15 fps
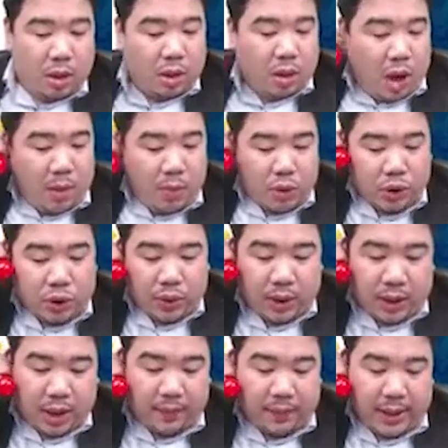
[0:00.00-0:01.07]
ข้อมูลชุด
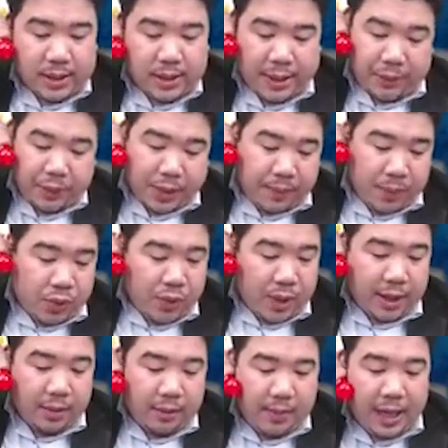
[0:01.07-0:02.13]
หนึ่งมี 10 จำนวน
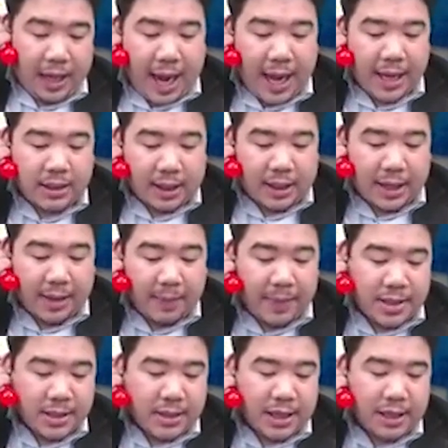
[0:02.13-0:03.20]
มีค่าเฉลี่ยเป็
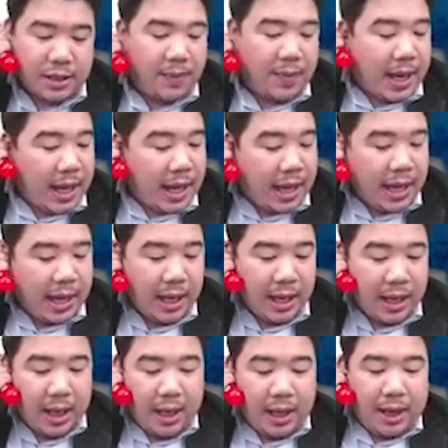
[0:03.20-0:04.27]
น
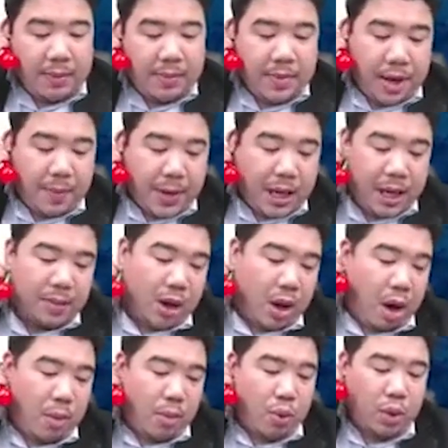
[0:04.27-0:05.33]
45 เมื่อเพิ่ม
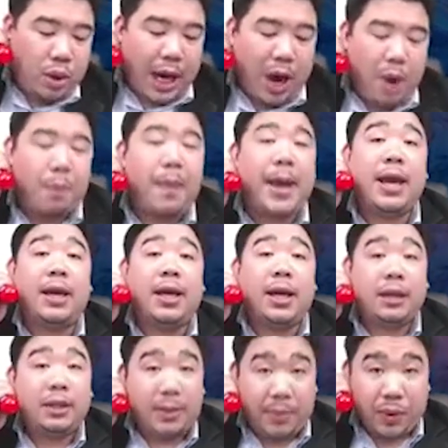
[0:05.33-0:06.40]
ข้อมูลเข้าไปอีกหนึ่
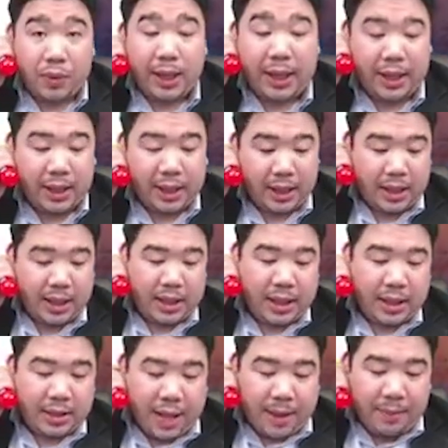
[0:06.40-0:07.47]
งจำนวน
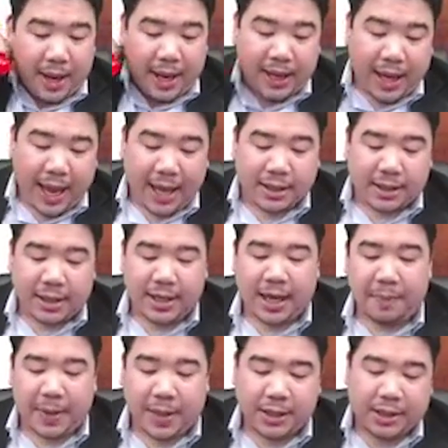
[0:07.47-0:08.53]
ทำให้ค่าเฉลี่ย
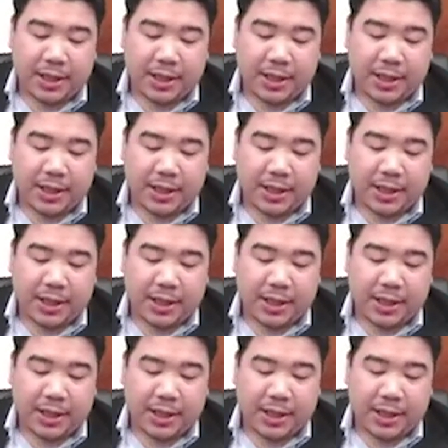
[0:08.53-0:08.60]
เป็น